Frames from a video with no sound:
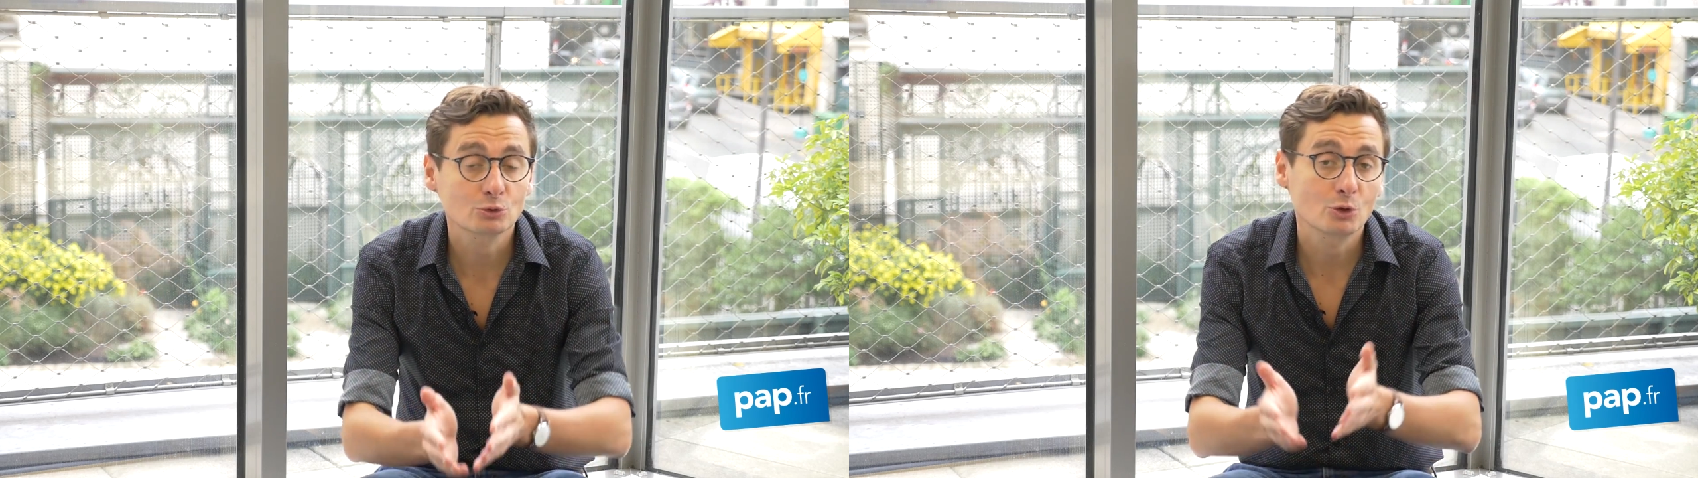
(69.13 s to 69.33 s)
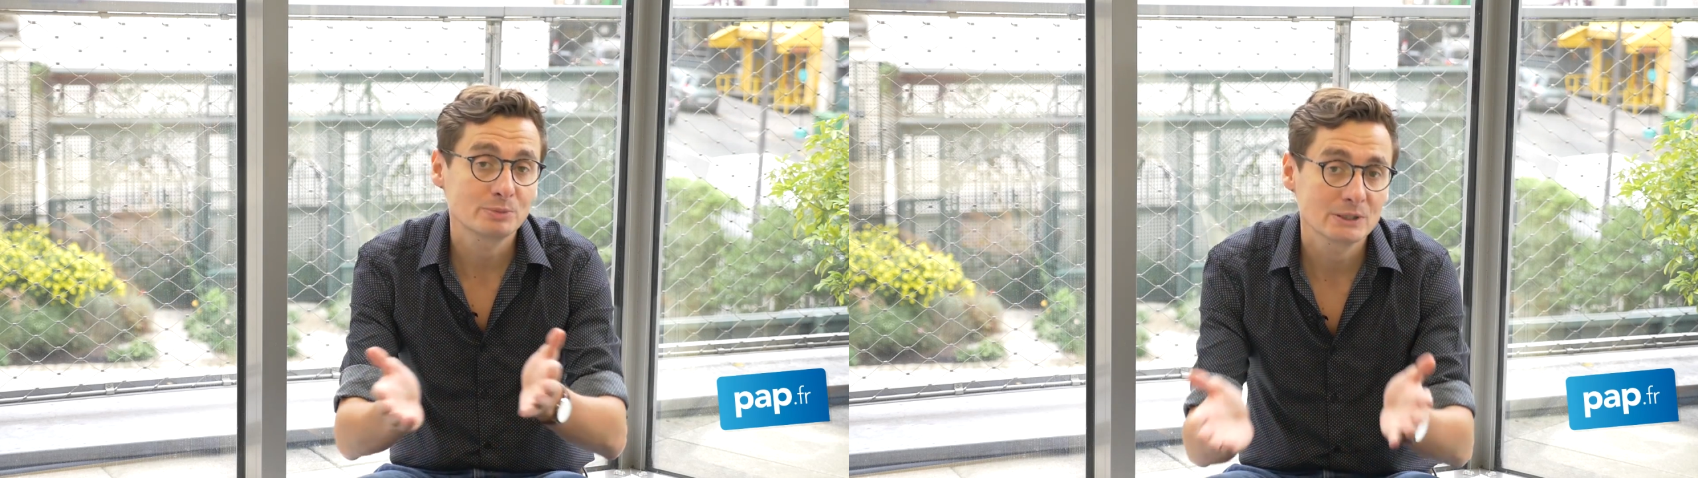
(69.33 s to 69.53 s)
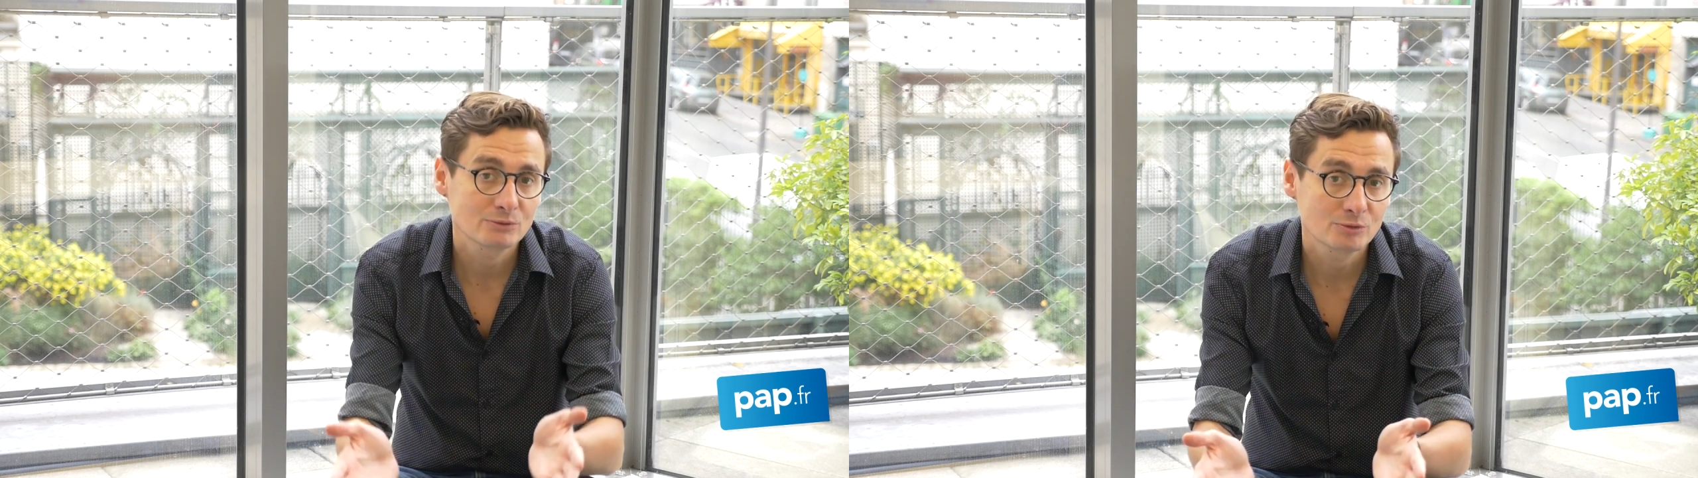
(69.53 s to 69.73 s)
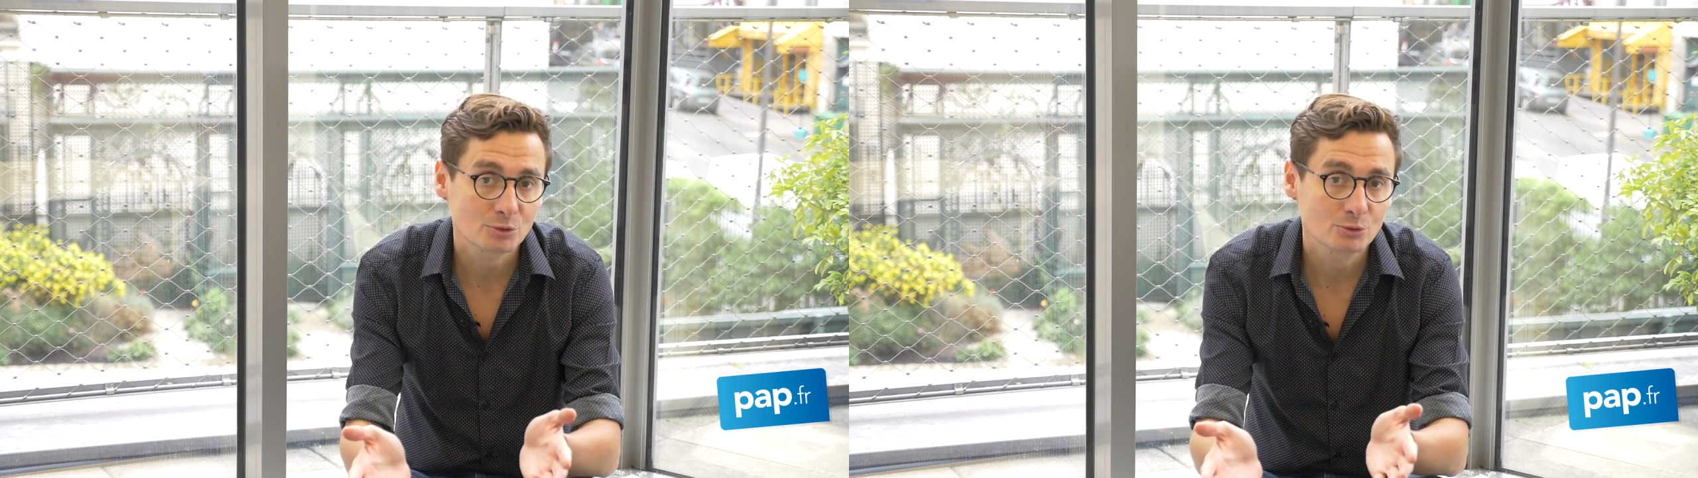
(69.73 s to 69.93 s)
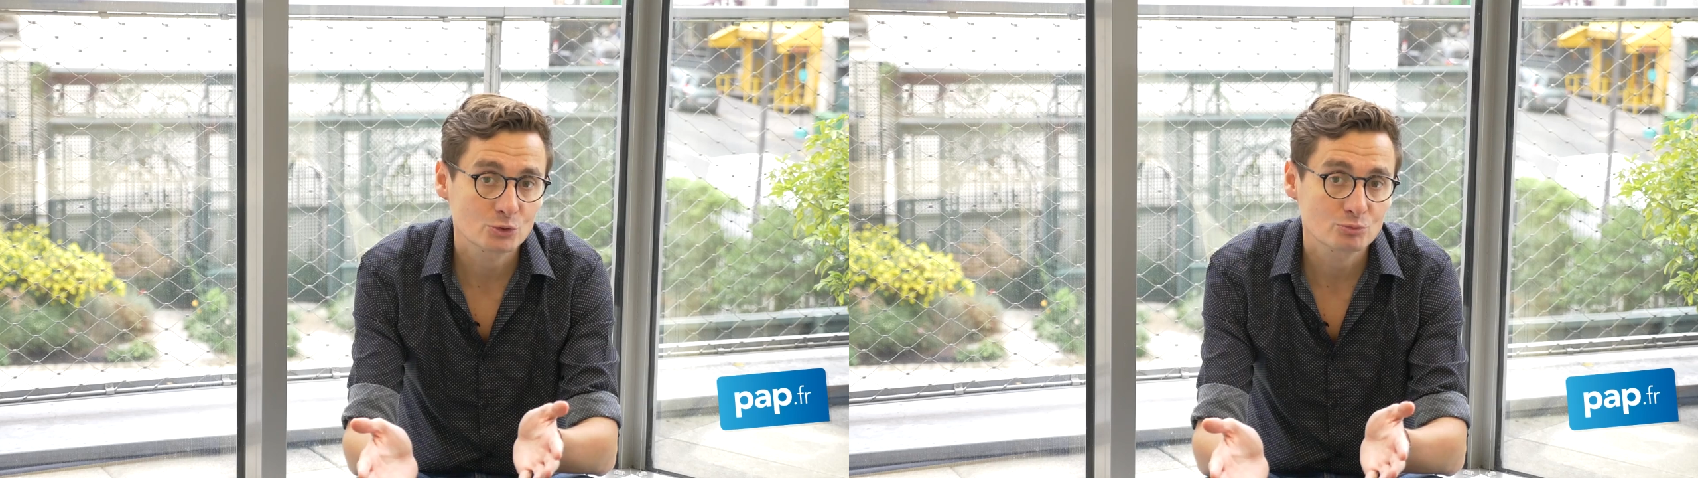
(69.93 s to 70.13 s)
autre pièce de
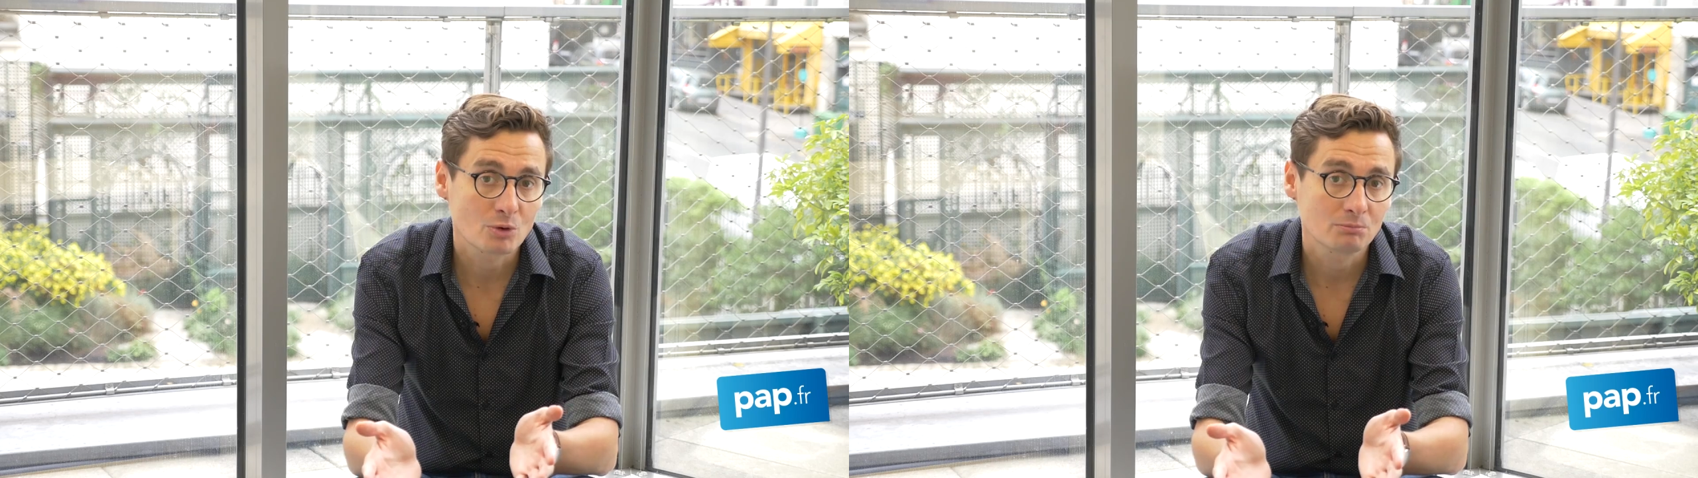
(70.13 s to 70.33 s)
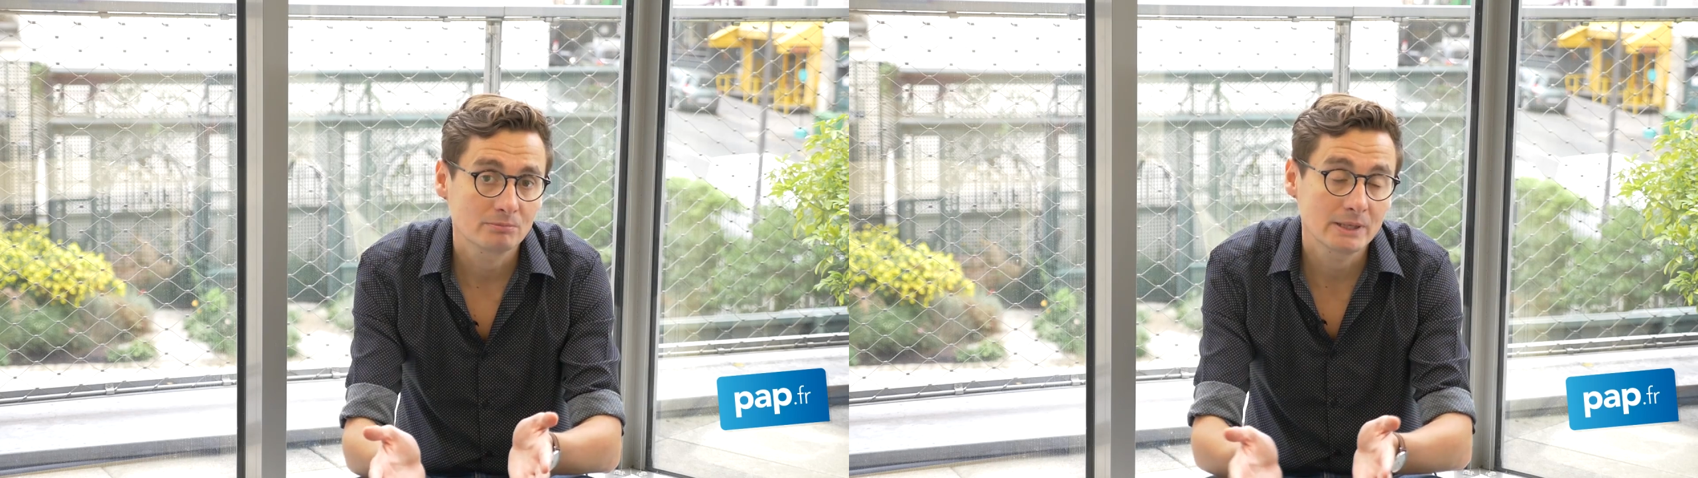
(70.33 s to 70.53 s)
votre logement.